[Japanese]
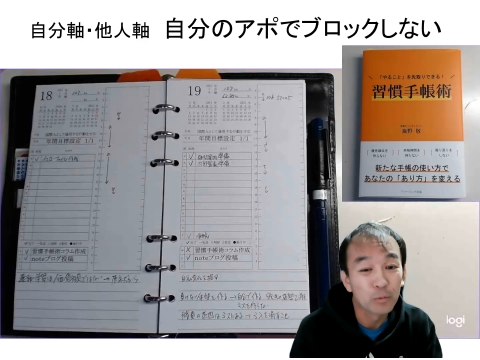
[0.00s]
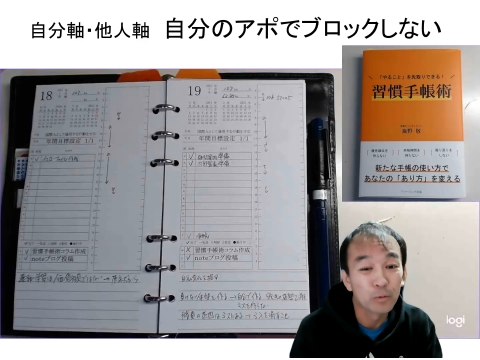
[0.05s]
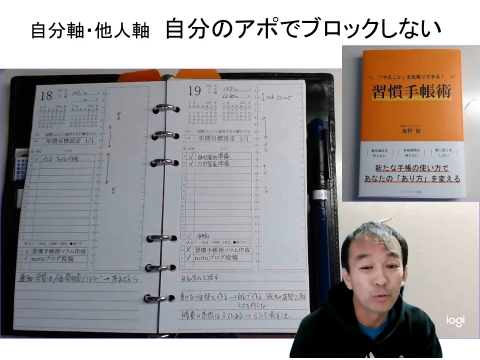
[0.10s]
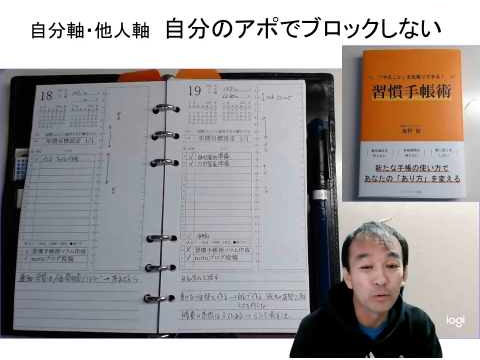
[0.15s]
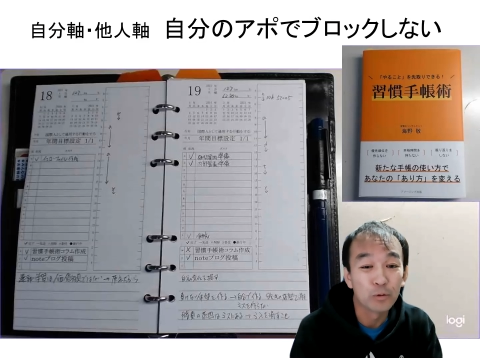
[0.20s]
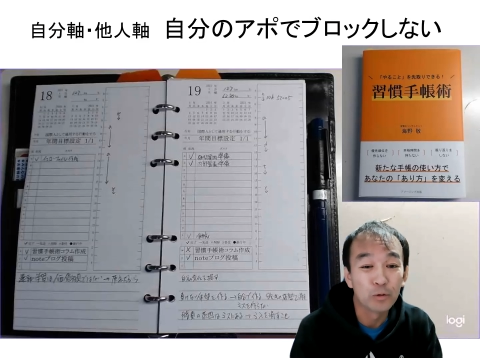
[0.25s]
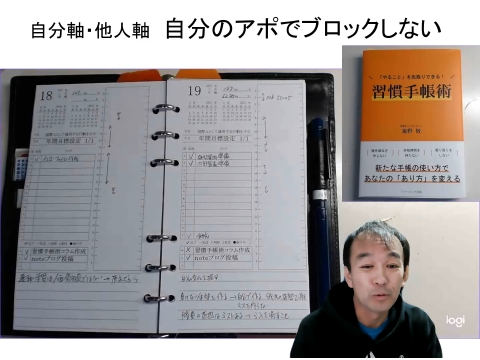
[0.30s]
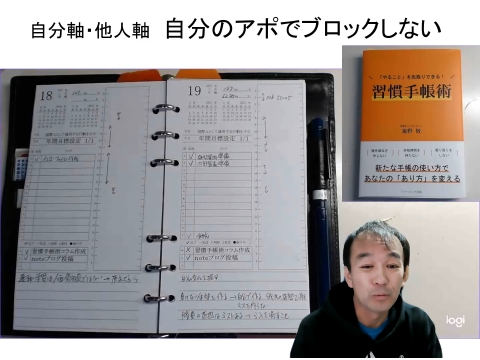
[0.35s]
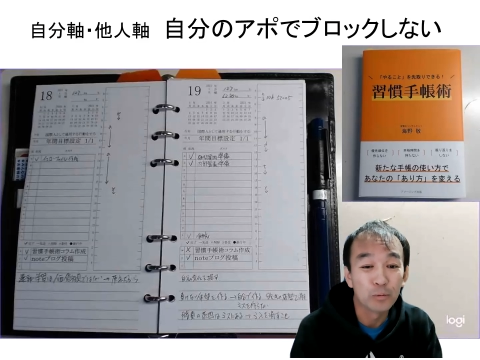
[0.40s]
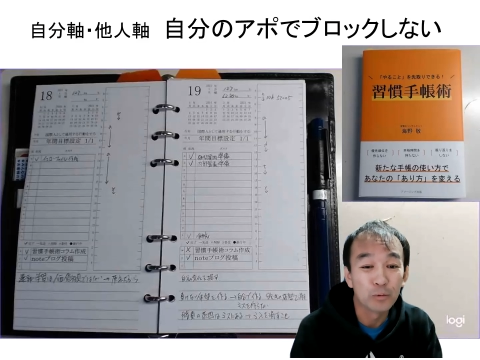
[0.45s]
ポ
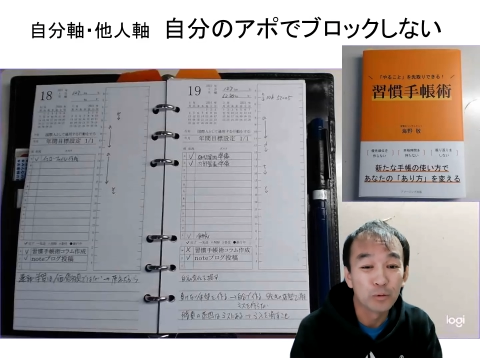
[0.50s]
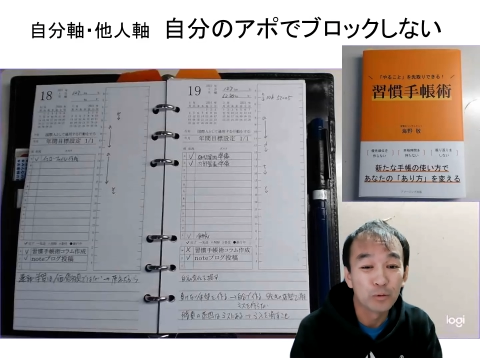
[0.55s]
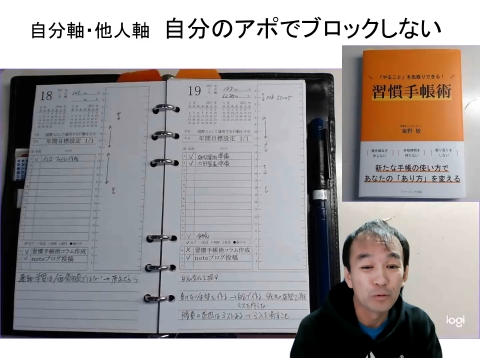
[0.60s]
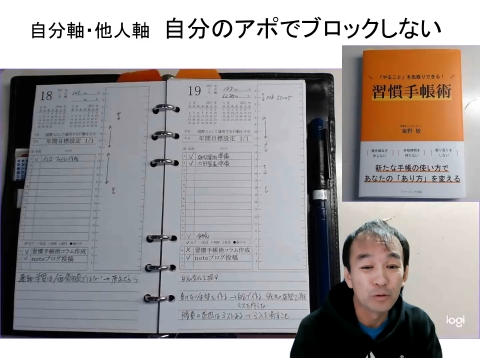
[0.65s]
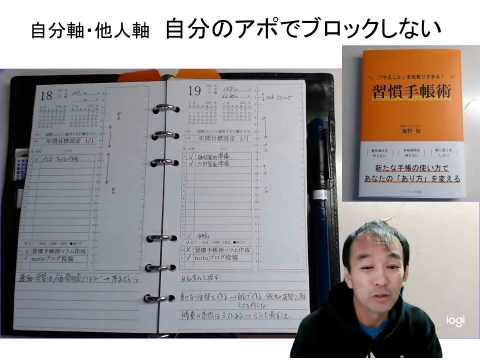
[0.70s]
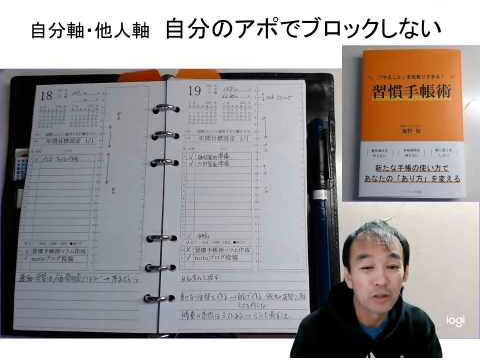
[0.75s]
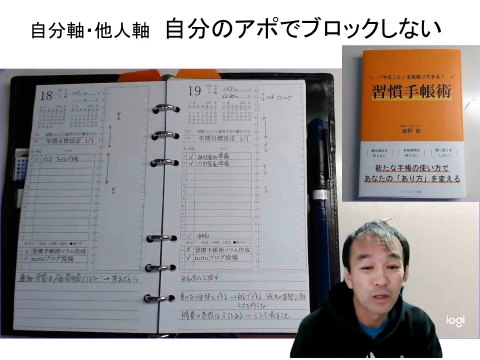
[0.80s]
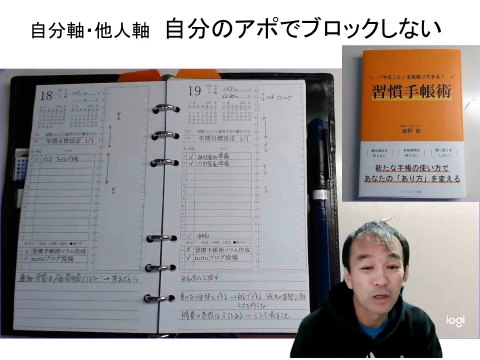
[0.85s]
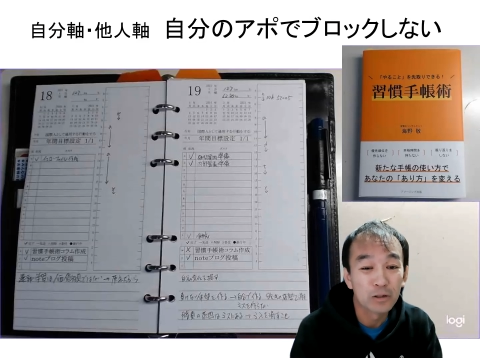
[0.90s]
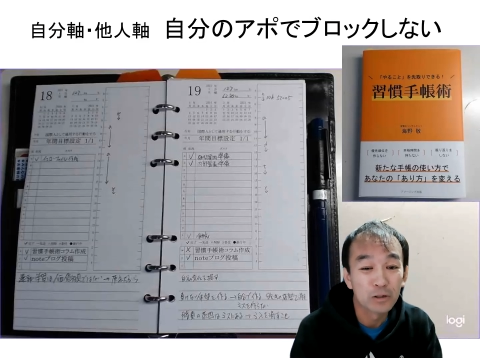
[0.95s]
よりも
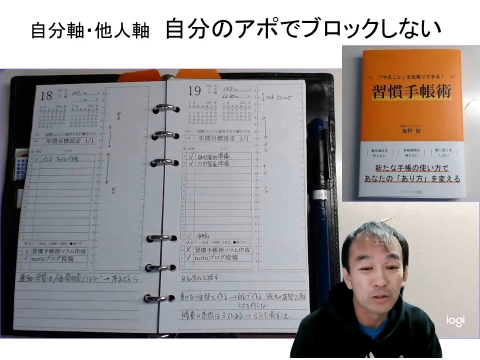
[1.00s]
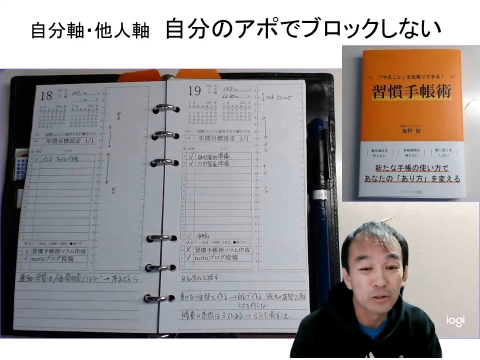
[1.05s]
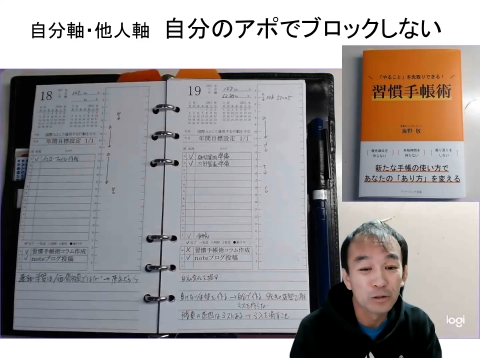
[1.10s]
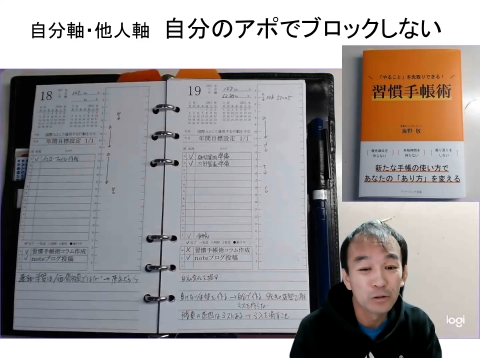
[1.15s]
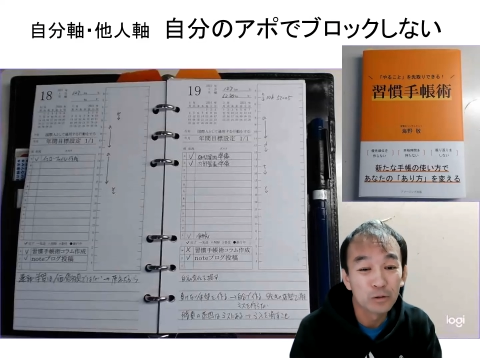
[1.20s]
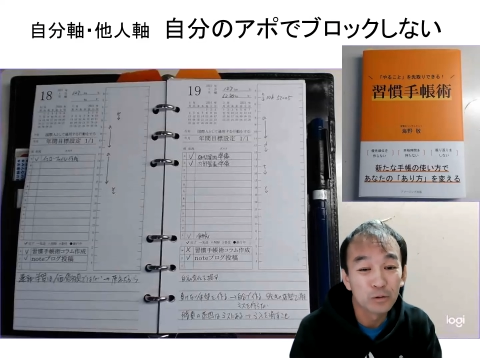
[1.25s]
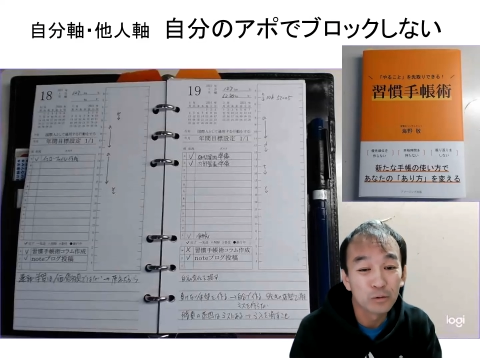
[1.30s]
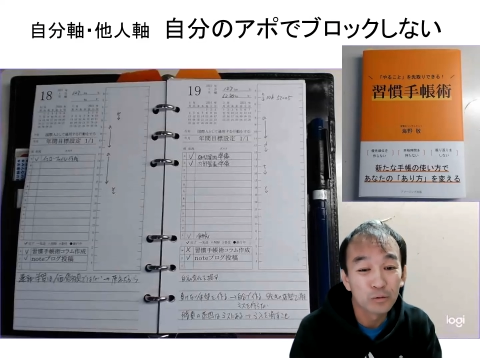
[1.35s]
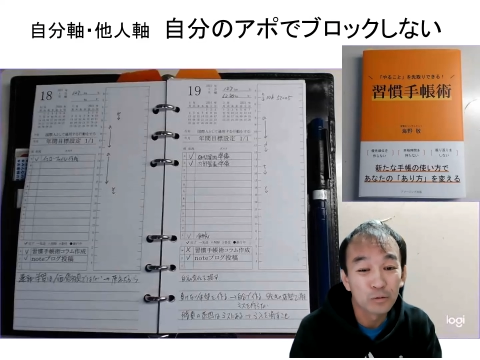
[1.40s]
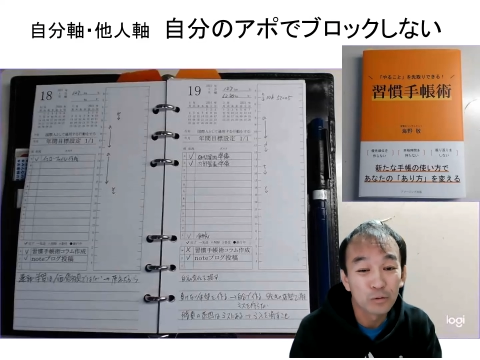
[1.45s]
他
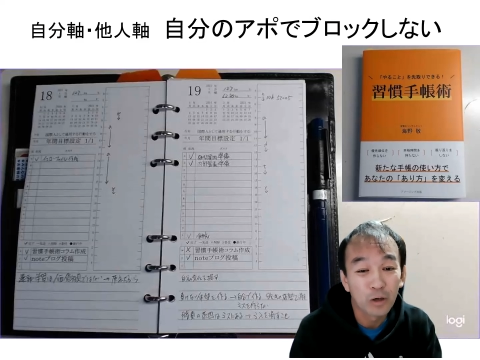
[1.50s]
人と